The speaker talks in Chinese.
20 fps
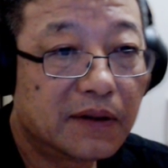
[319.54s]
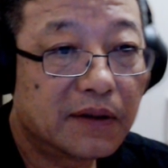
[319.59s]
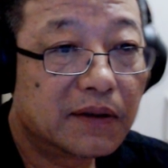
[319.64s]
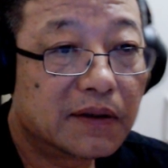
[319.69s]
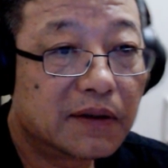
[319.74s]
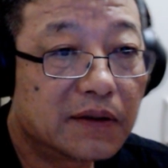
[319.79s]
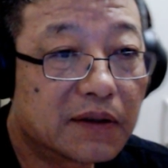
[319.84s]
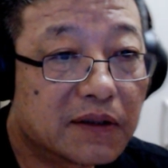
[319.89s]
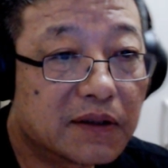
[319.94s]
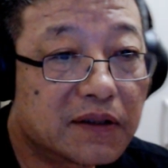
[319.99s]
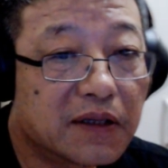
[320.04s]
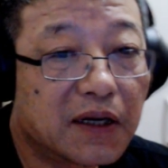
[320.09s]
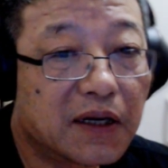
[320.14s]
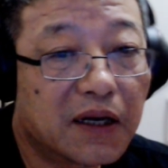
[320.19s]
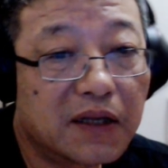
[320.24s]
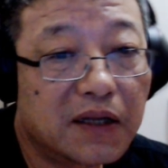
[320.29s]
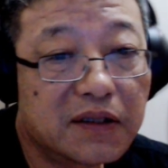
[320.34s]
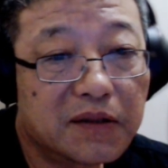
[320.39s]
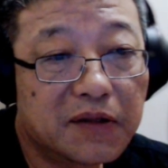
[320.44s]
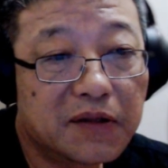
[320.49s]
那这
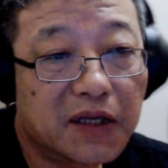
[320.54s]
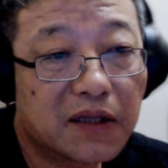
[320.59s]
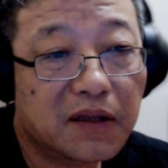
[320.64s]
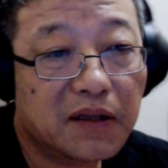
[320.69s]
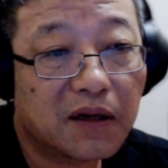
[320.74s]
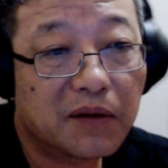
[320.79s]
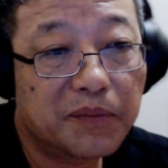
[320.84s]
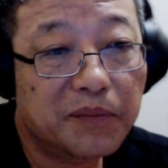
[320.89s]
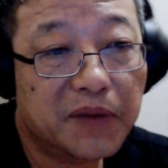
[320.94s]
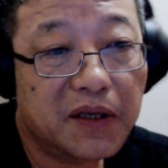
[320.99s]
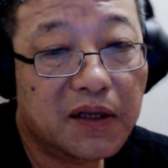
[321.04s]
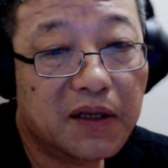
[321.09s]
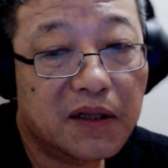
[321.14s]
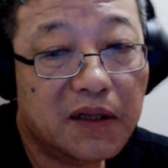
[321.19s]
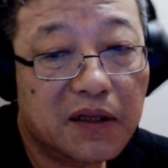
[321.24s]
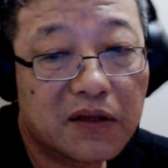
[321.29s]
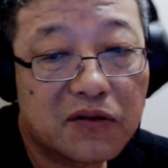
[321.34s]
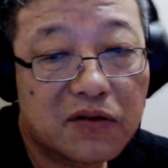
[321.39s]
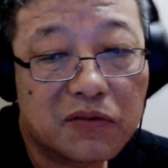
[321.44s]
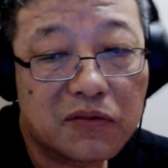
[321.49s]
样子也倒逼你
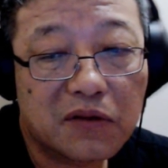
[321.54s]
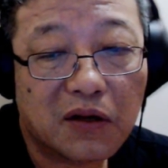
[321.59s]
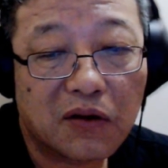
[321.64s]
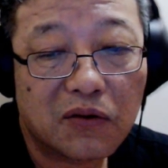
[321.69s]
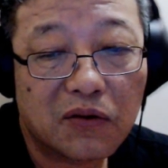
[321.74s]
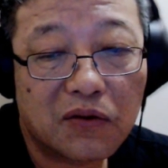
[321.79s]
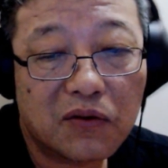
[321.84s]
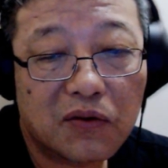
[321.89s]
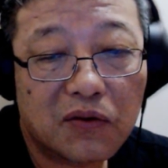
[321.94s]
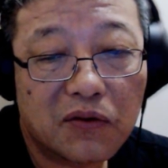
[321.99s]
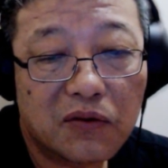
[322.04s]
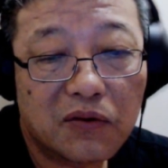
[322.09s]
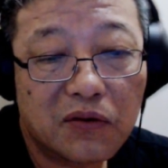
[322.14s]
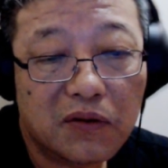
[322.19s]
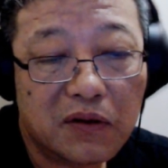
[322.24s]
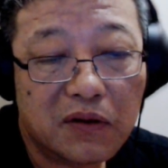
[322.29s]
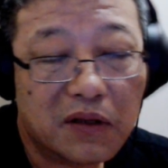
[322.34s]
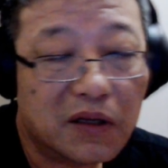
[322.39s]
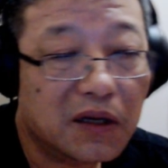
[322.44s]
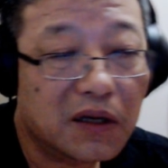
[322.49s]
从头，
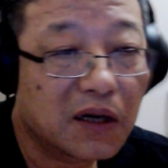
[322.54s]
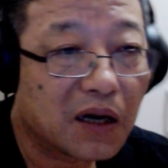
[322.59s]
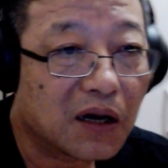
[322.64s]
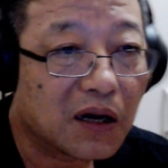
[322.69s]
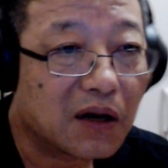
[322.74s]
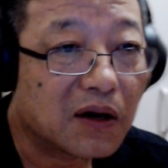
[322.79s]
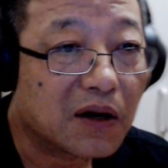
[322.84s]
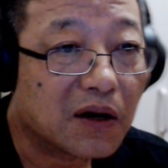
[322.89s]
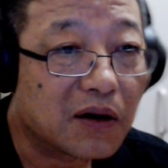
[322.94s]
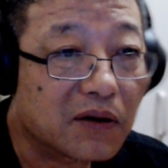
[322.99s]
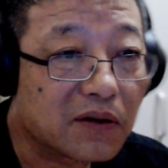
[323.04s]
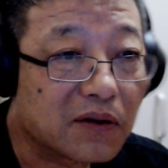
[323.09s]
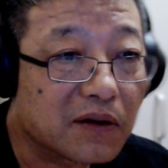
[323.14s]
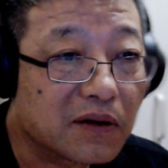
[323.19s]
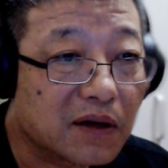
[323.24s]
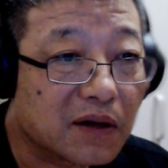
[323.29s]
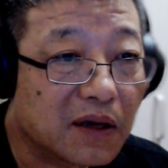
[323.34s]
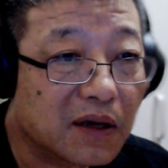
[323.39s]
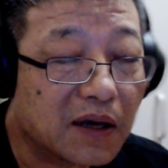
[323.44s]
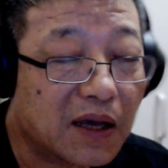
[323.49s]
你也好好的
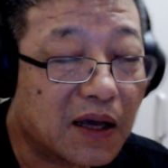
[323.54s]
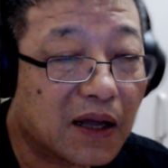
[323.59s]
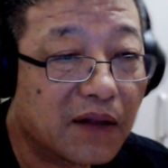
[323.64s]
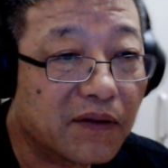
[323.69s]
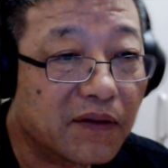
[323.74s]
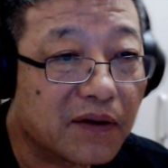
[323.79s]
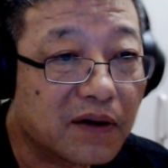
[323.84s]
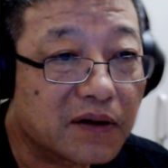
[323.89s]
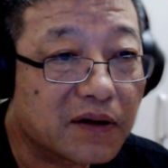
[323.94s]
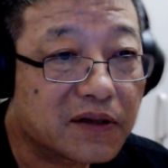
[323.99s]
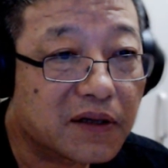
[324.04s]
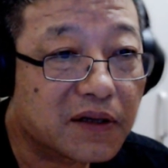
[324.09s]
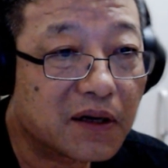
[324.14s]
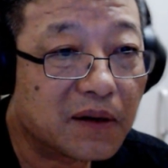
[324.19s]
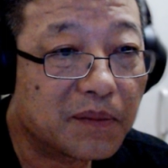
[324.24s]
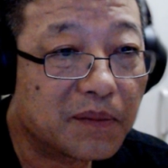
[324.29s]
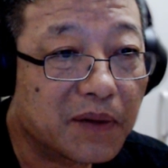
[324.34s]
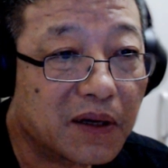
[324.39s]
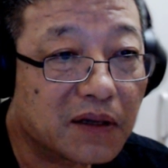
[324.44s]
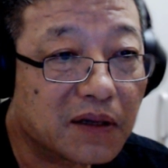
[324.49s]
给干这个事儿
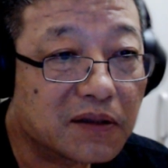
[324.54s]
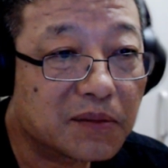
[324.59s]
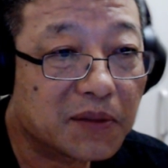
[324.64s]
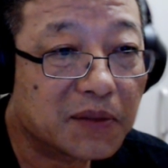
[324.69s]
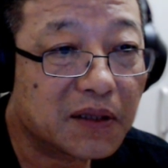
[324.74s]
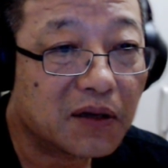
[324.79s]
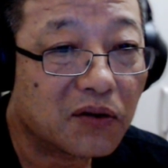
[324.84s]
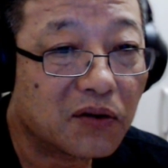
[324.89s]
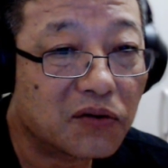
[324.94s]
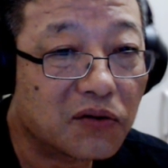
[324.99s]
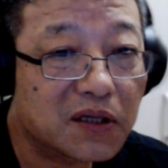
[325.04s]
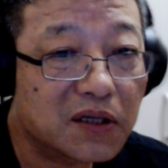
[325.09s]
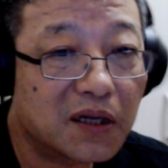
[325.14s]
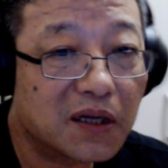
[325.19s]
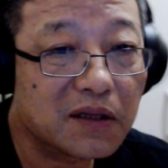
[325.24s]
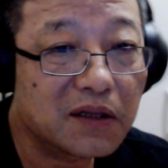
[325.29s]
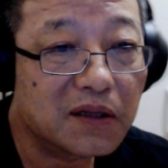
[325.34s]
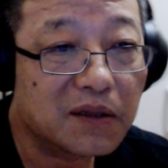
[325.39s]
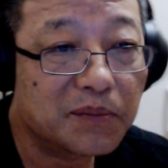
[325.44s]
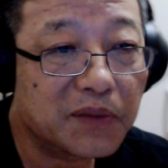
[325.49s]
呗，是吧？头上
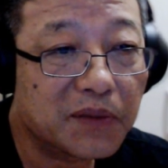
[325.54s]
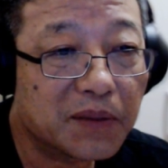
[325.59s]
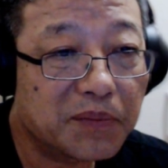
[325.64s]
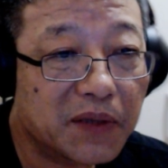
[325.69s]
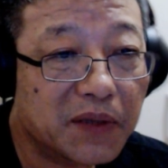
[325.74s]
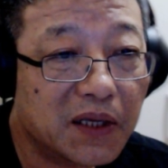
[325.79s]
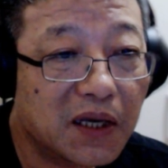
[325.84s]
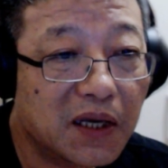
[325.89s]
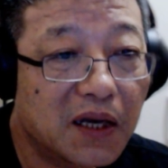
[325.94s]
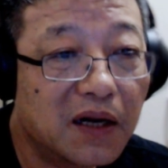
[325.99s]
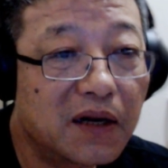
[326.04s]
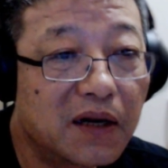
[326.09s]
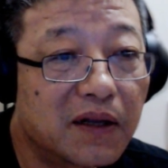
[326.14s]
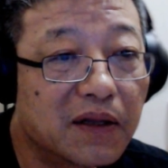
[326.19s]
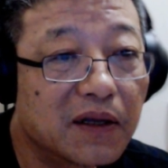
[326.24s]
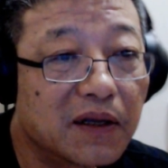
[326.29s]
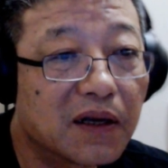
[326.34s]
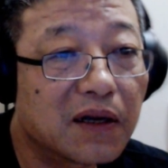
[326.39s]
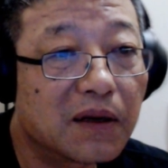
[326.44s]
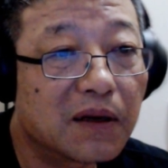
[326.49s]
你别骗人
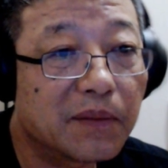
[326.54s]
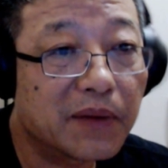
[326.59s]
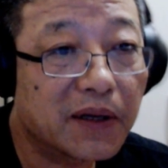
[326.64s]
家了呗，